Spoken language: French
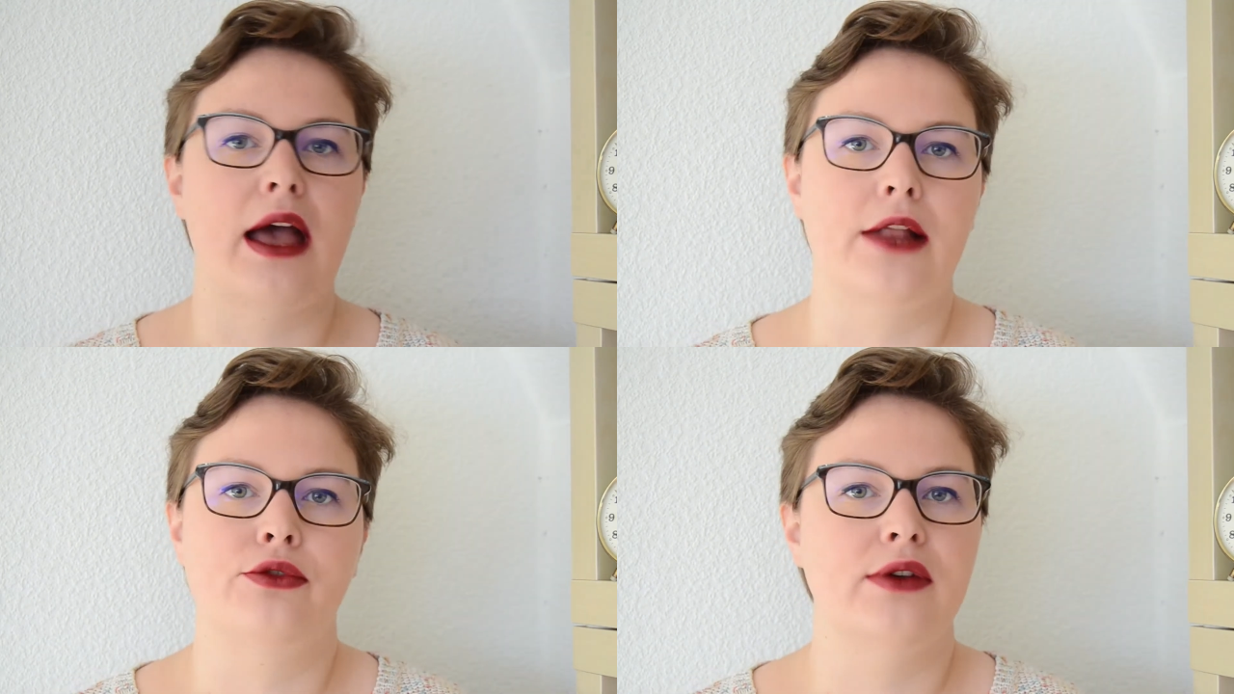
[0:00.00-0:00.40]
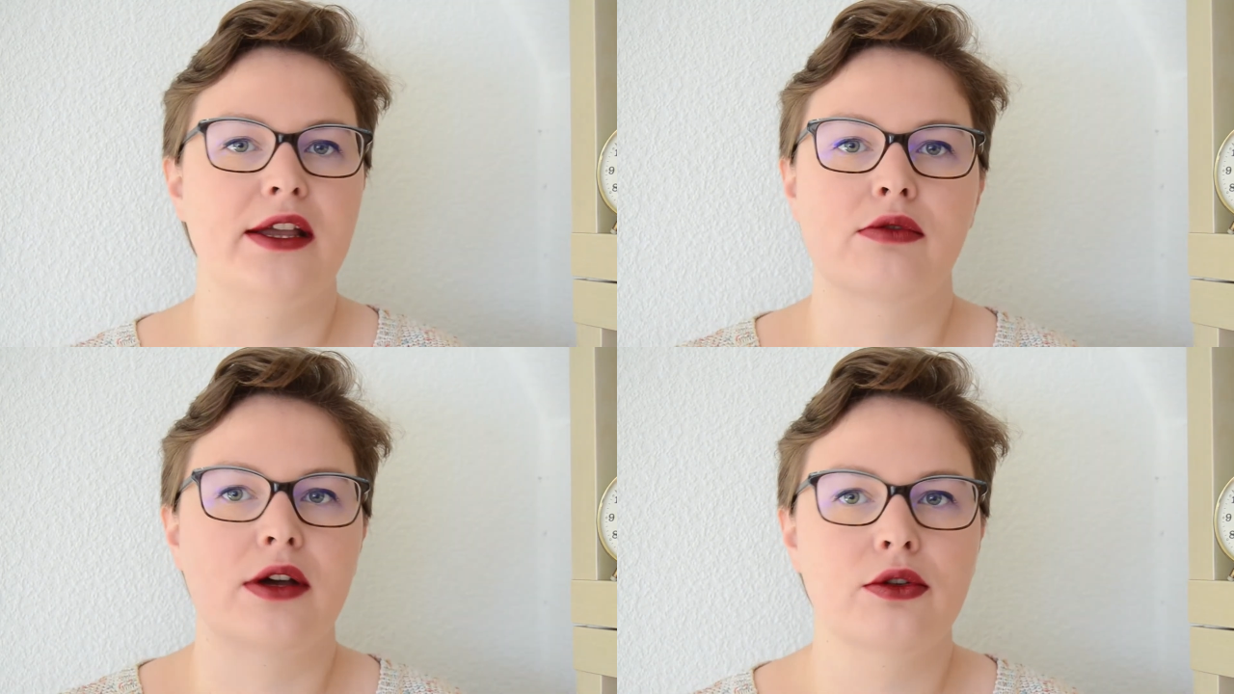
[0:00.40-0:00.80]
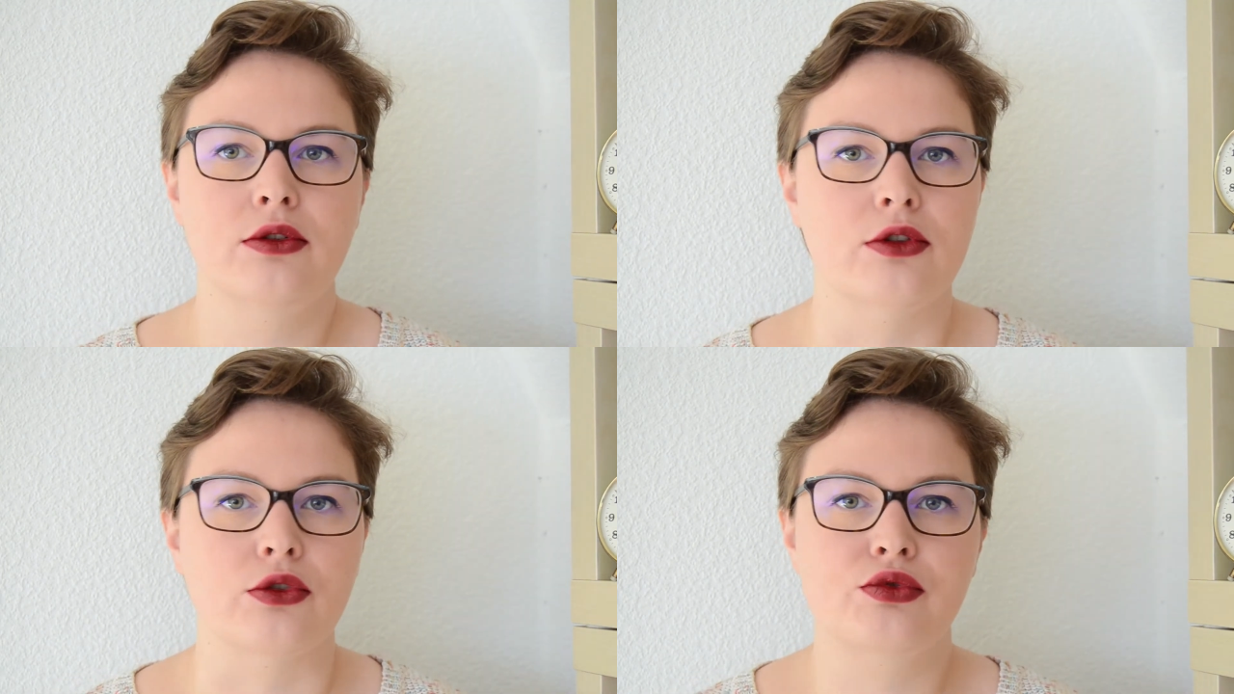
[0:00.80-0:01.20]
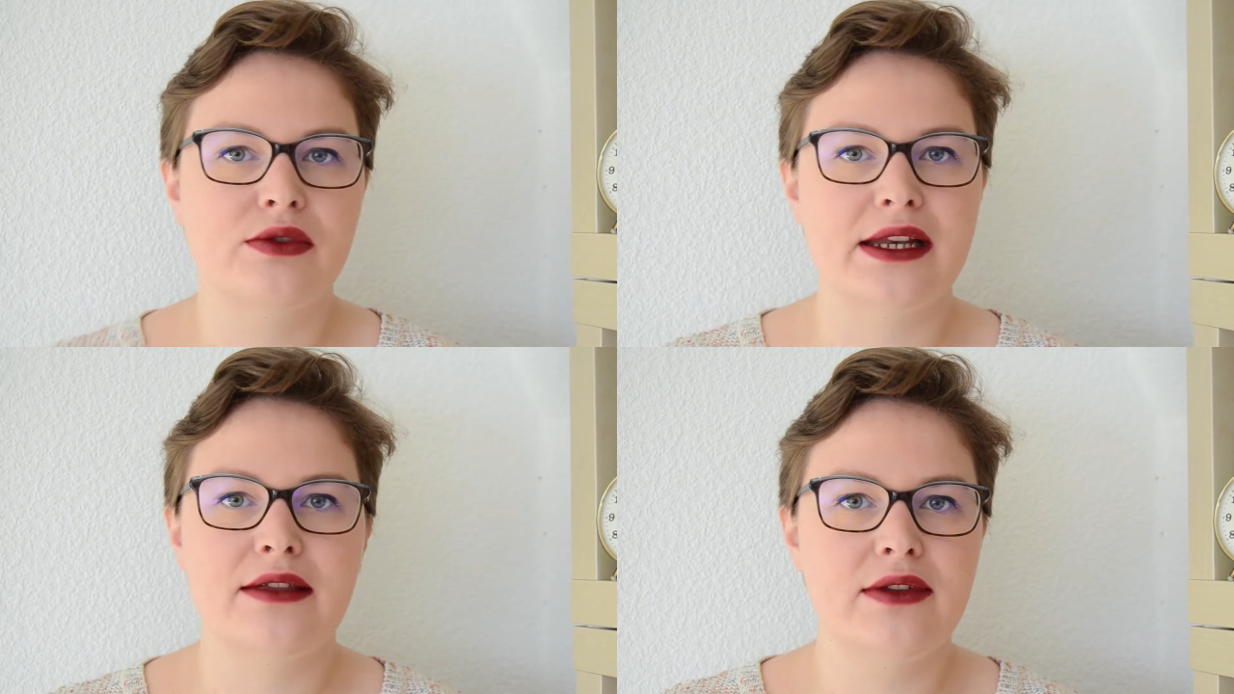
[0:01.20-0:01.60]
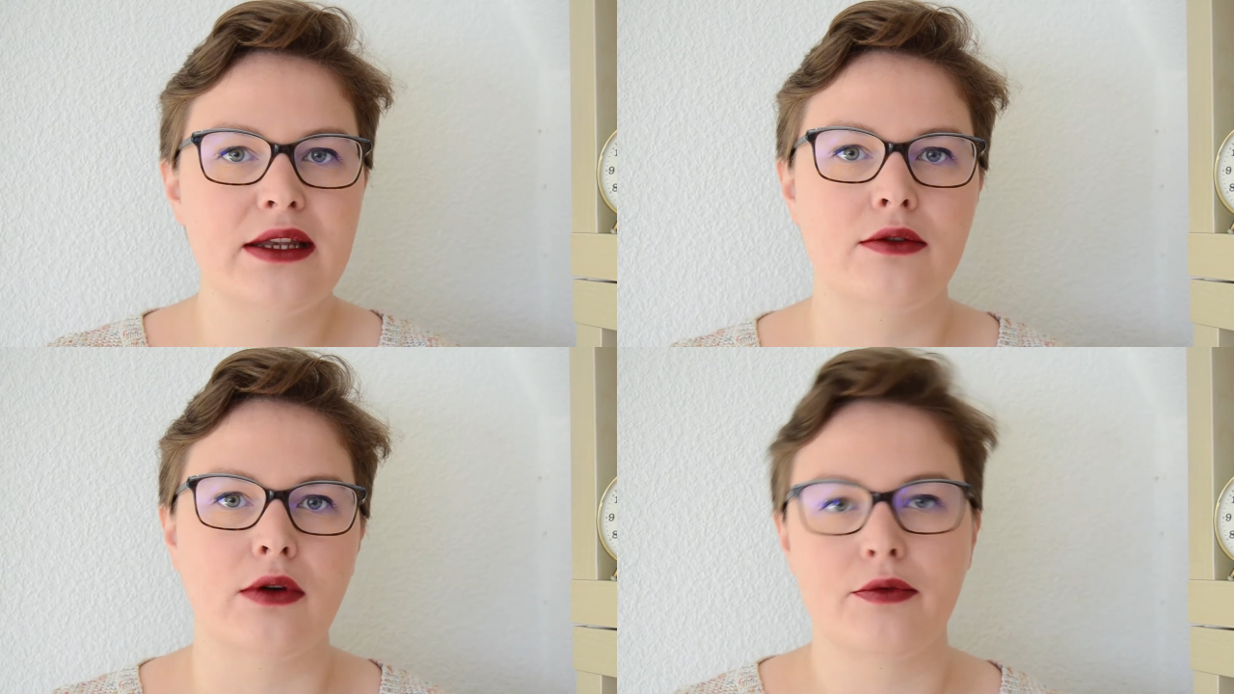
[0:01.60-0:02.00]
à tous les coins de rue, dans toutes les
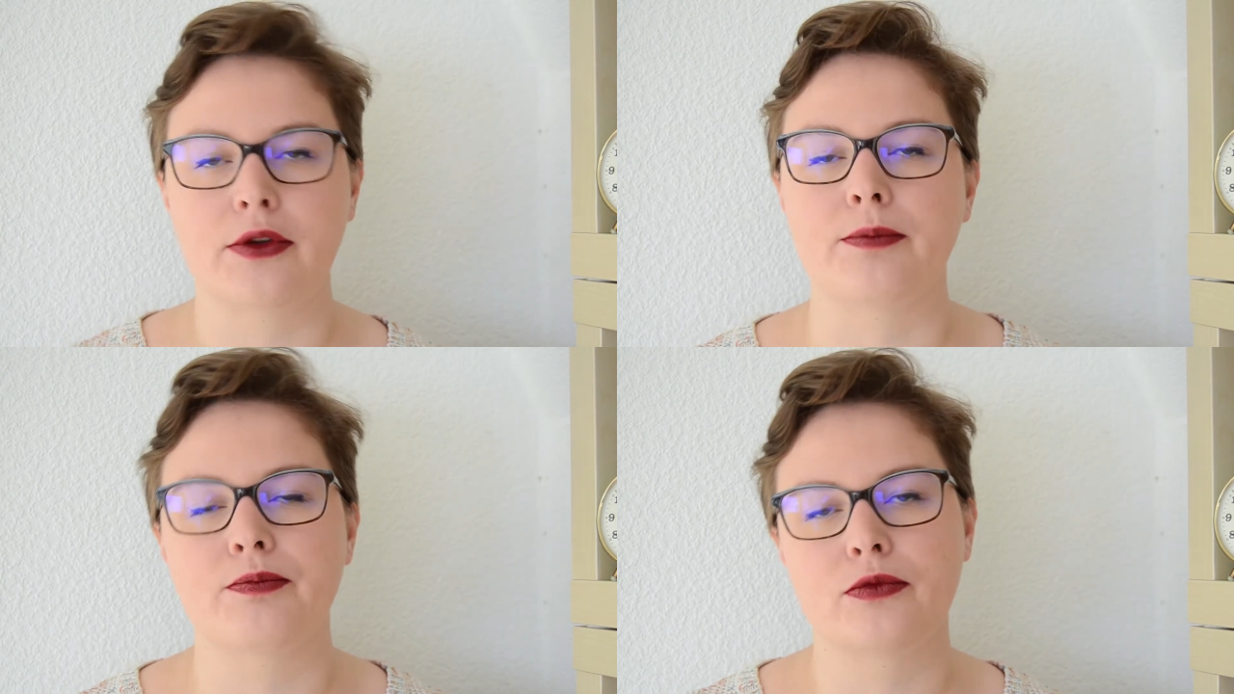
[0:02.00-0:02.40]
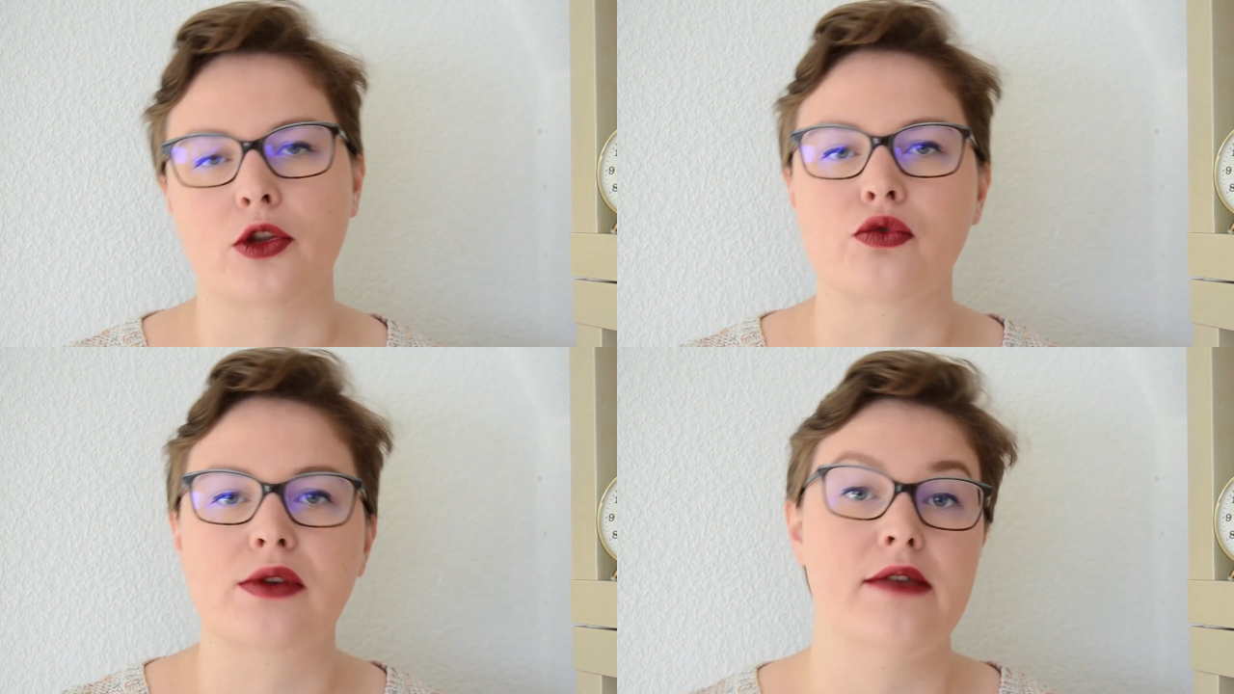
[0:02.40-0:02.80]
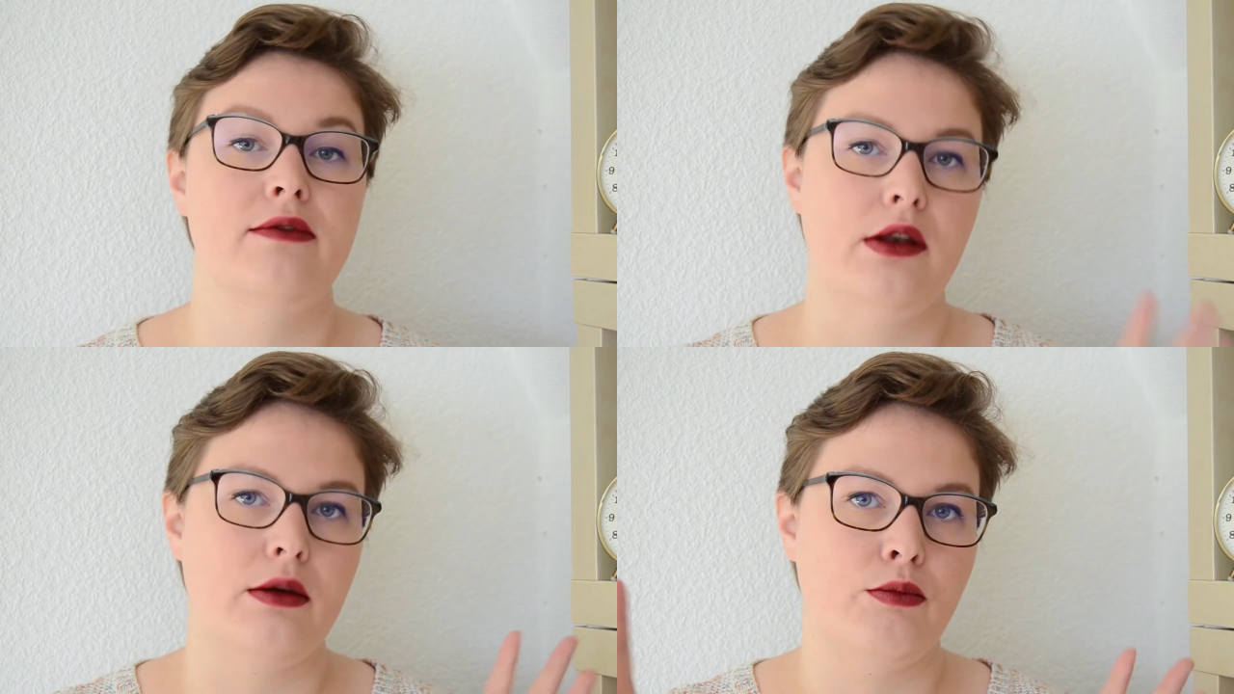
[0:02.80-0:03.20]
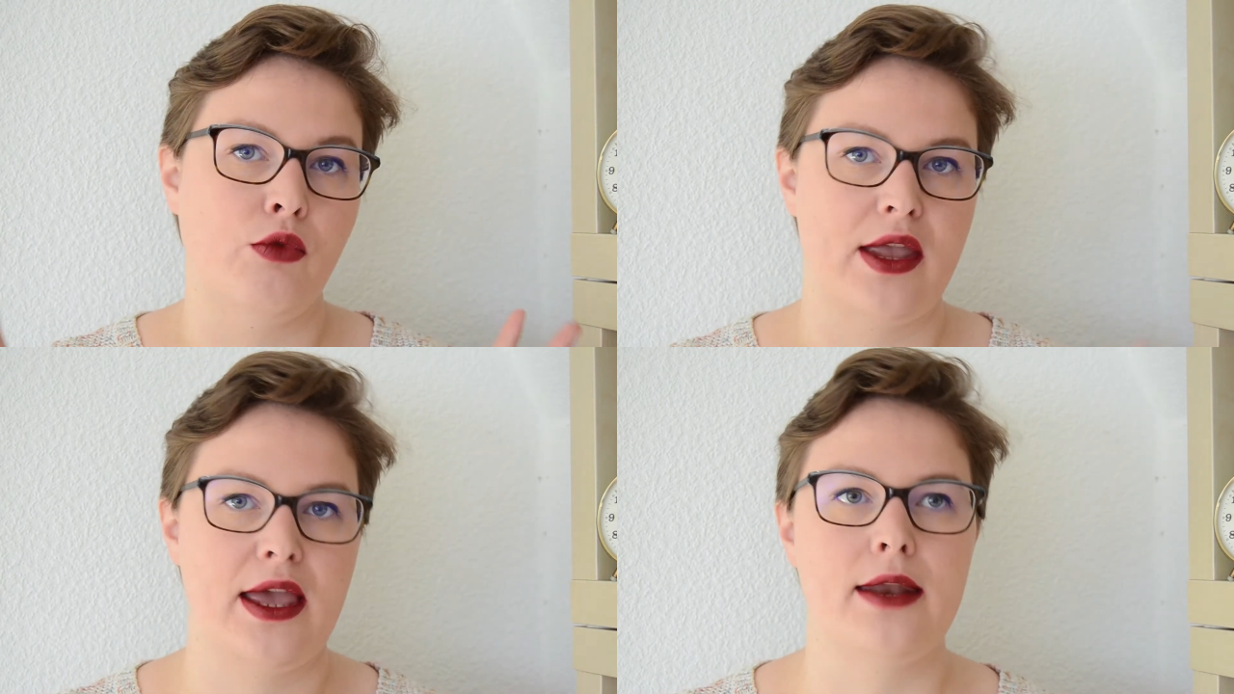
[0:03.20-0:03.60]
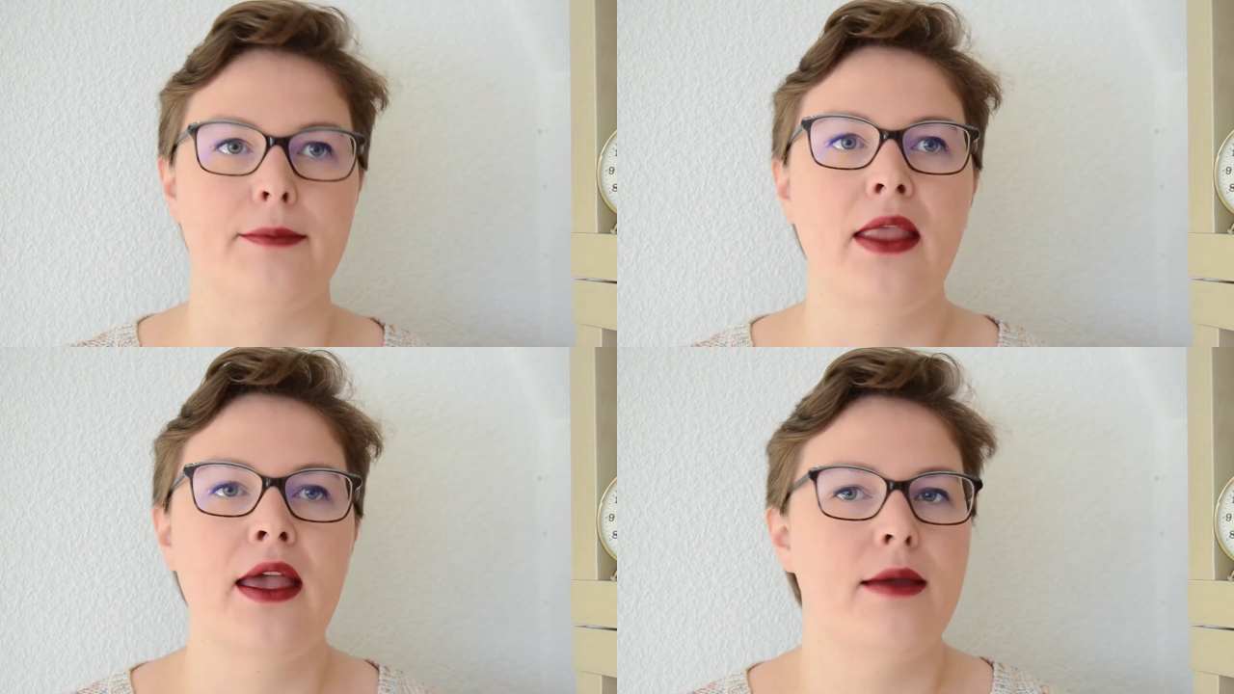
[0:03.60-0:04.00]
villes, quoi. Enfin, dans toutes les villes moyennes.